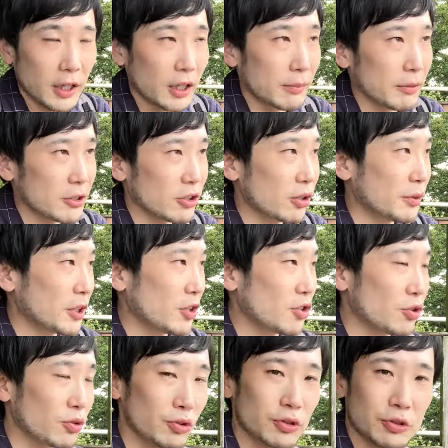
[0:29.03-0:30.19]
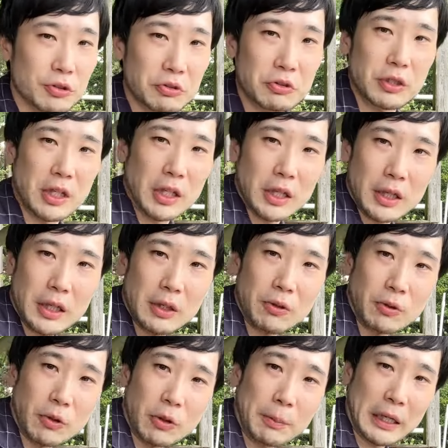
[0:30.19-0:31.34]
まあ、それまでちょっとゆっくり、
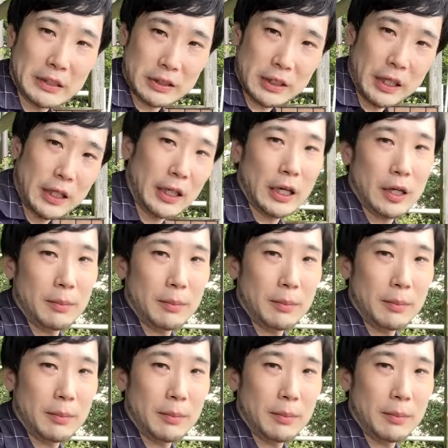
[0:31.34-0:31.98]
このバス停で